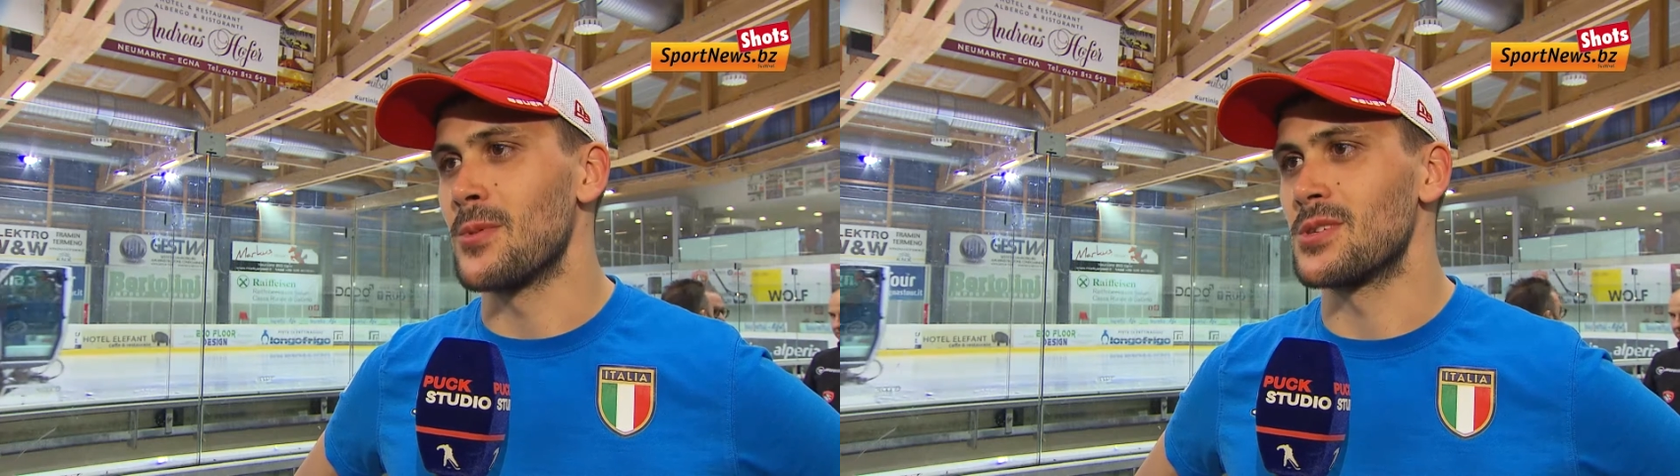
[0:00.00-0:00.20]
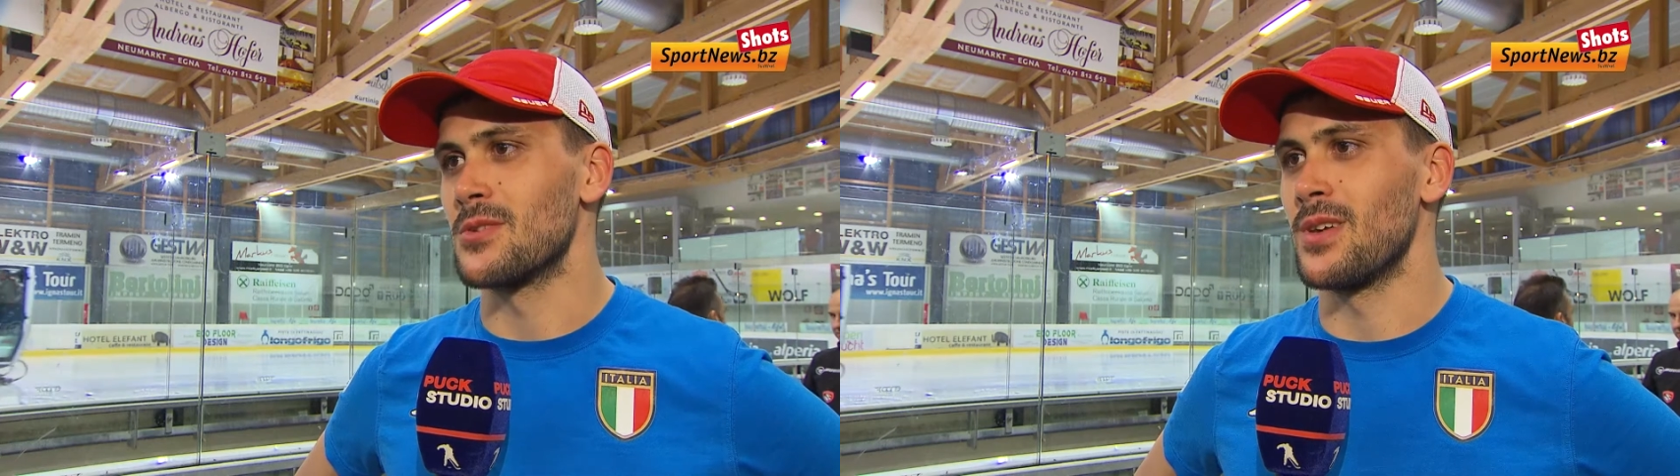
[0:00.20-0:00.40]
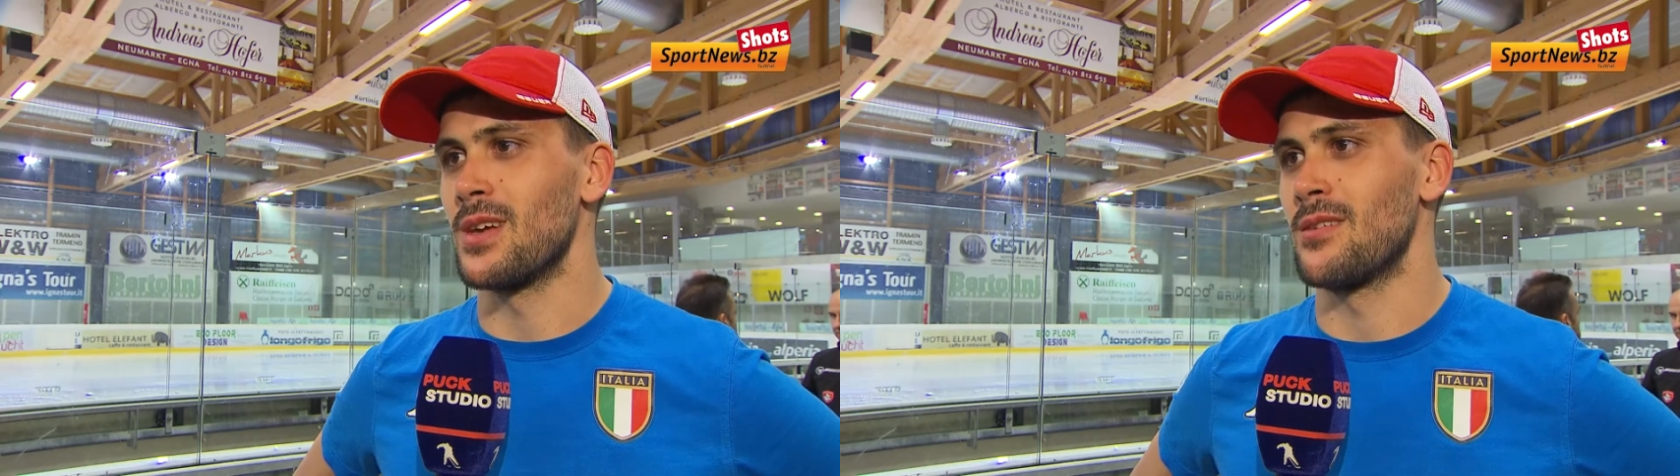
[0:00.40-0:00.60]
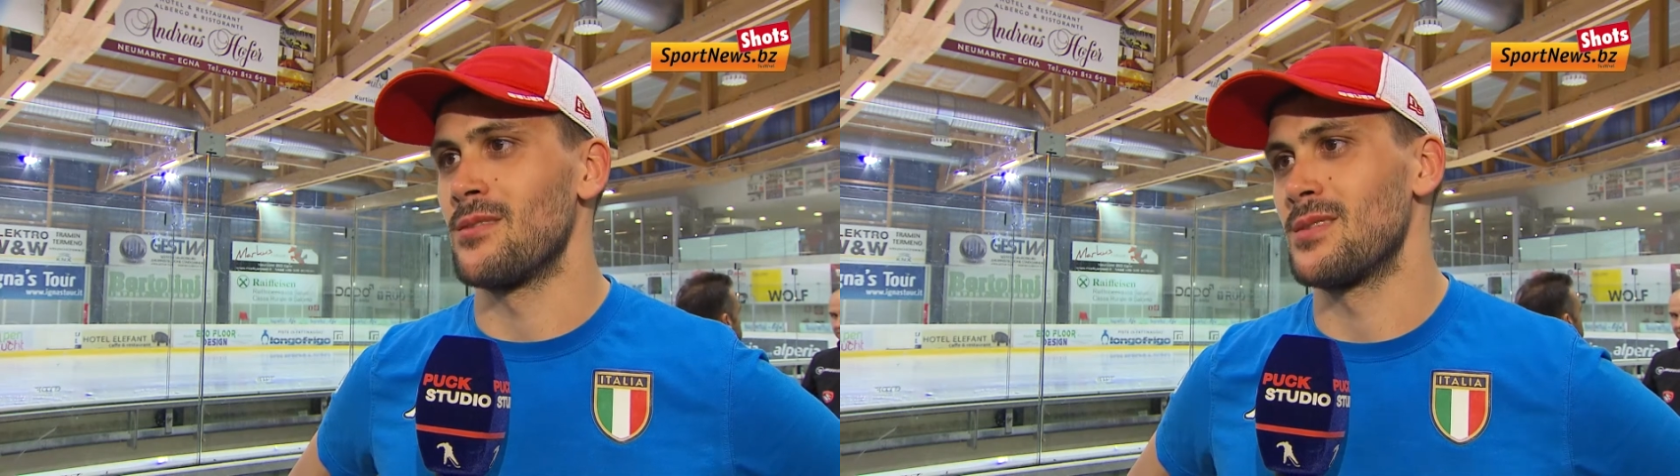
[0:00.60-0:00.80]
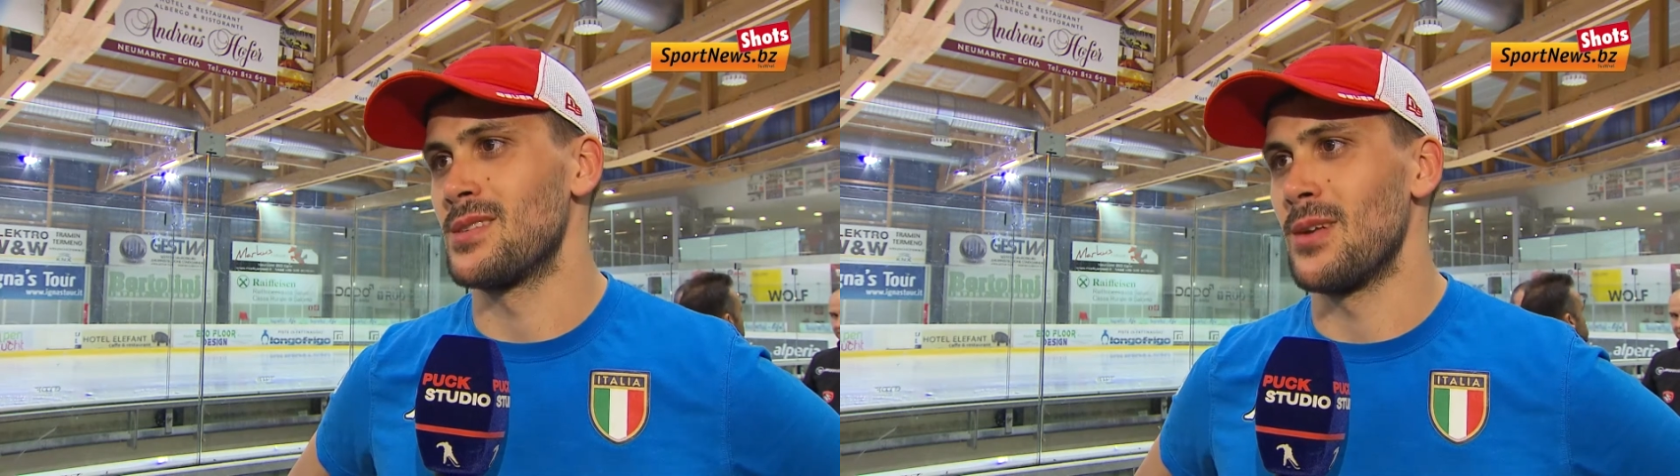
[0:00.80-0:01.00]
wir schon gewinnen
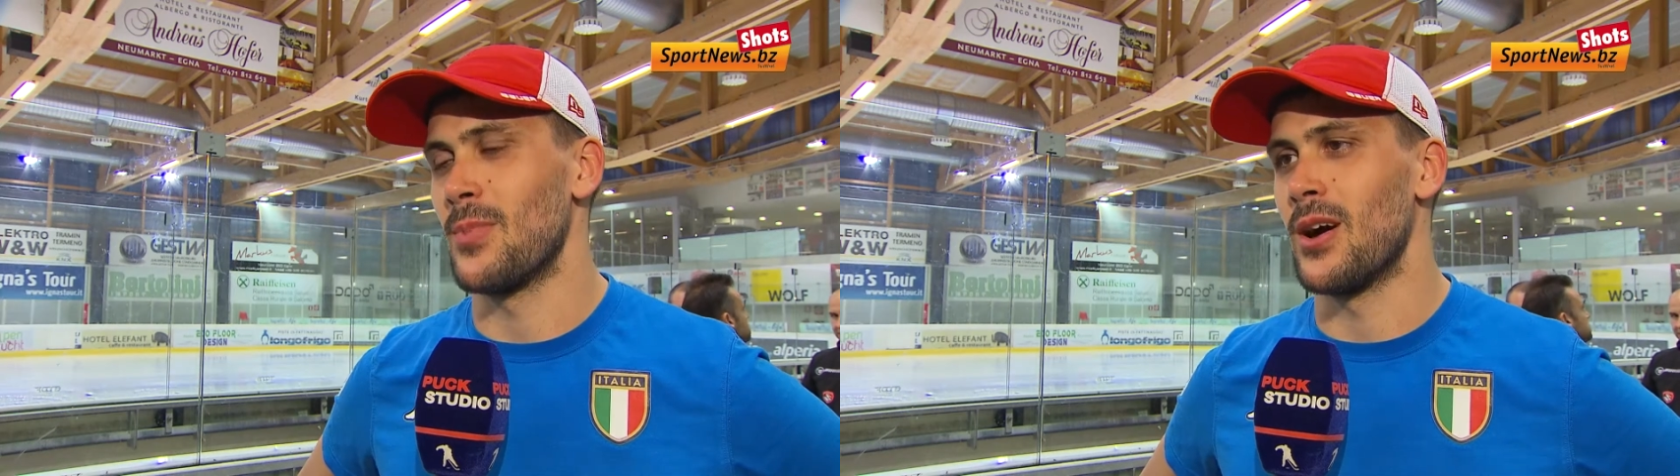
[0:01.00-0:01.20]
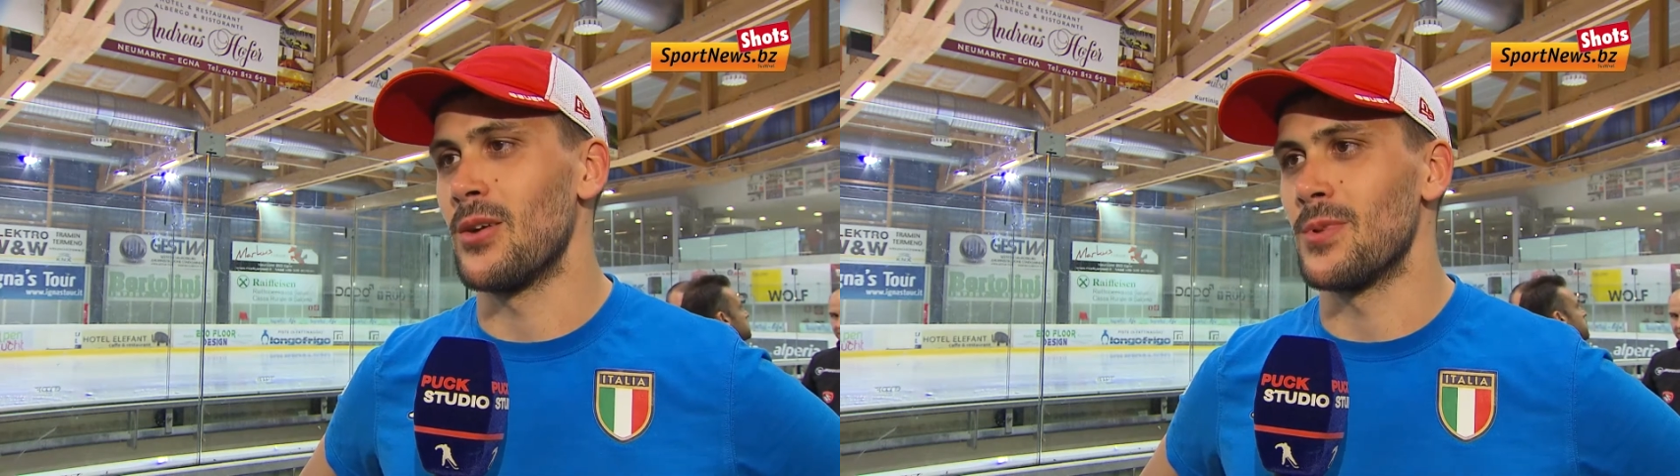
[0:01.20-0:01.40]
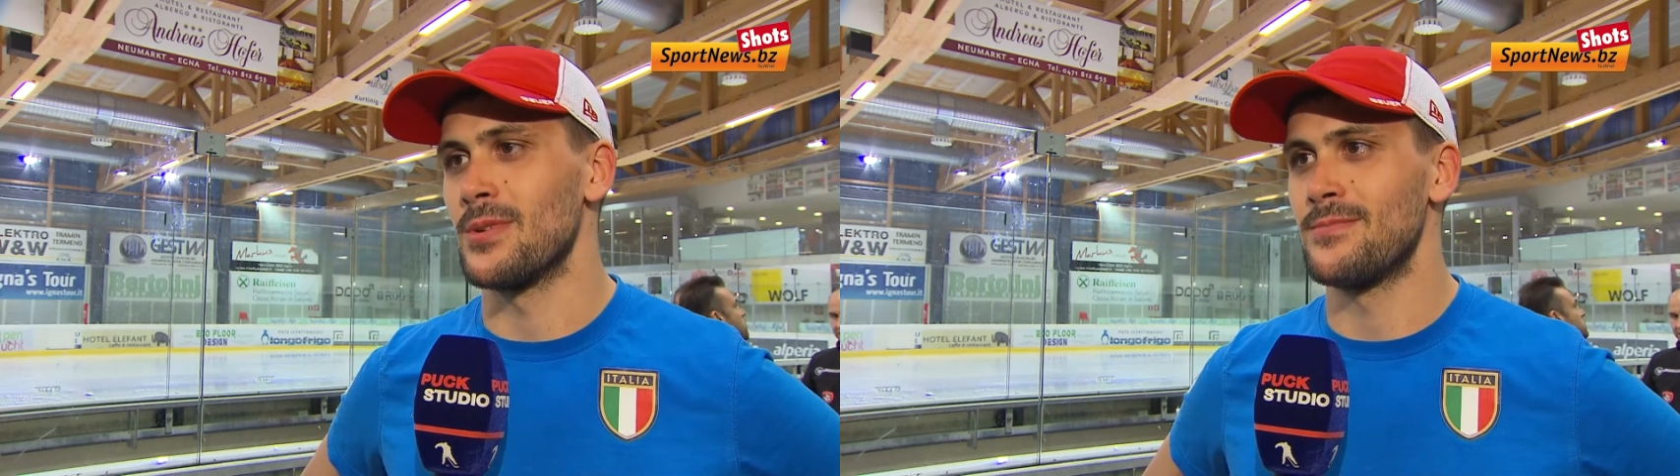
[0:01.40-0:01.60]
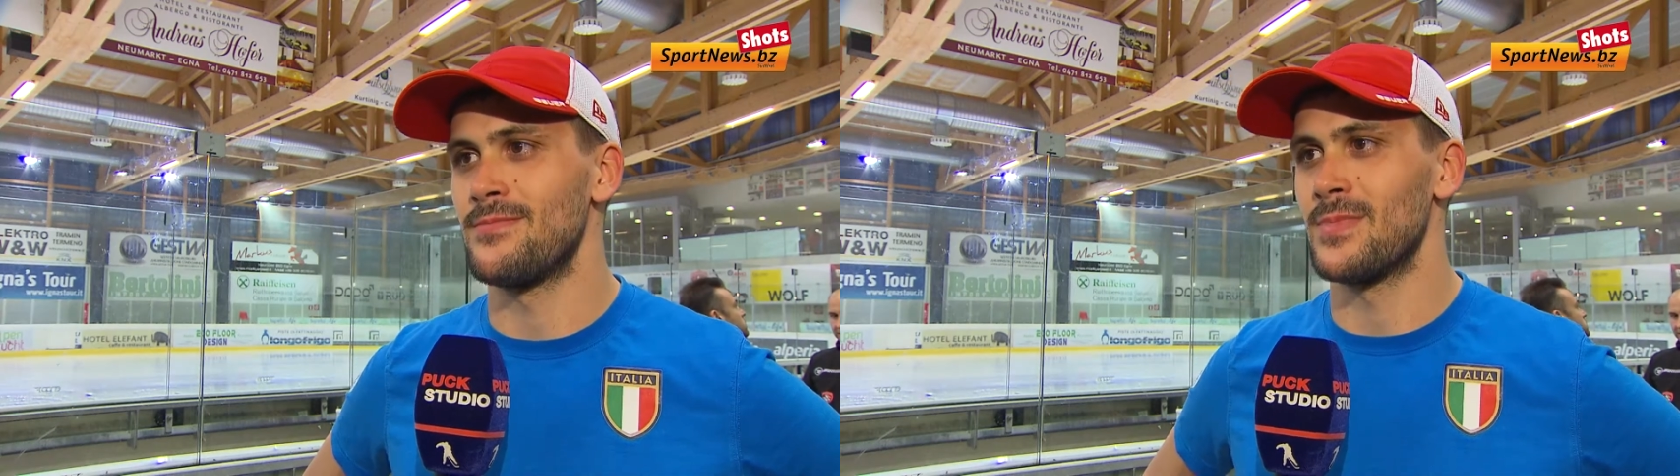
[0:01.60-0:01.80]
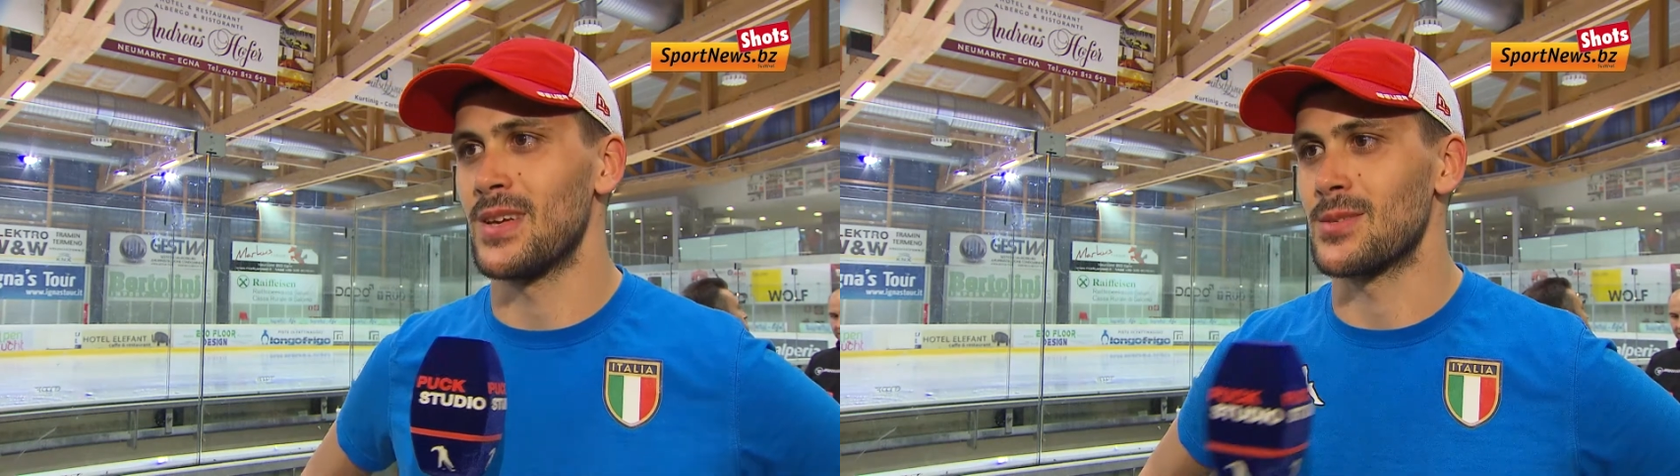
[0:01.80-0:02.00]
und Zeit brauchen wir,
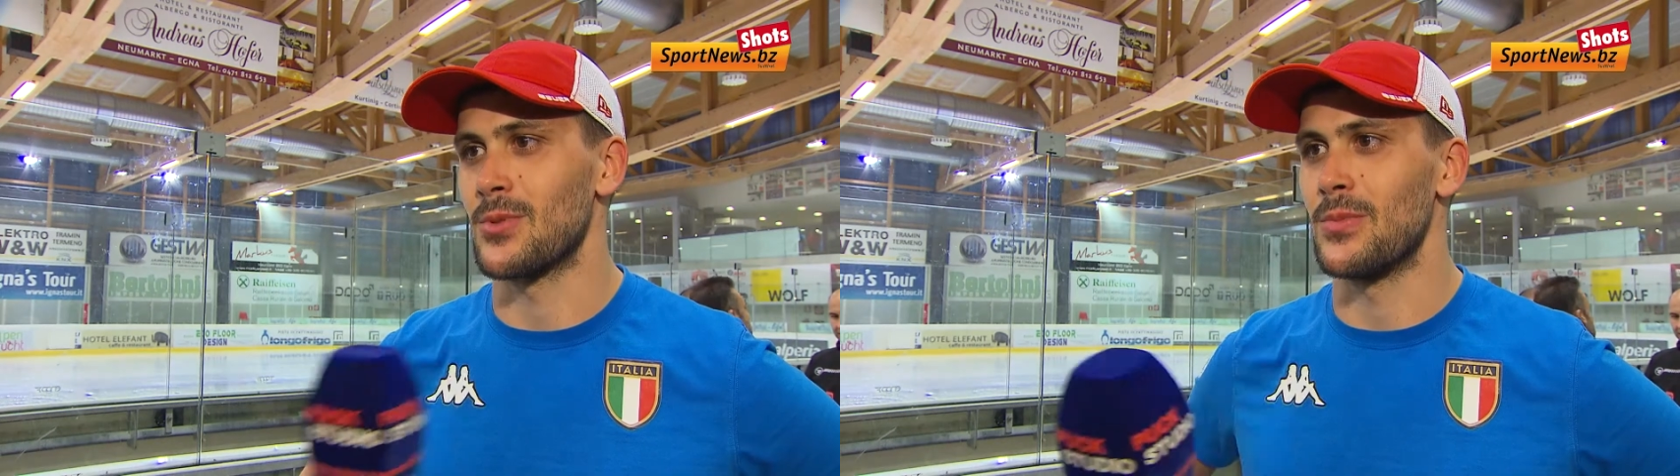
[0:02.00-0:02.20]
dass wir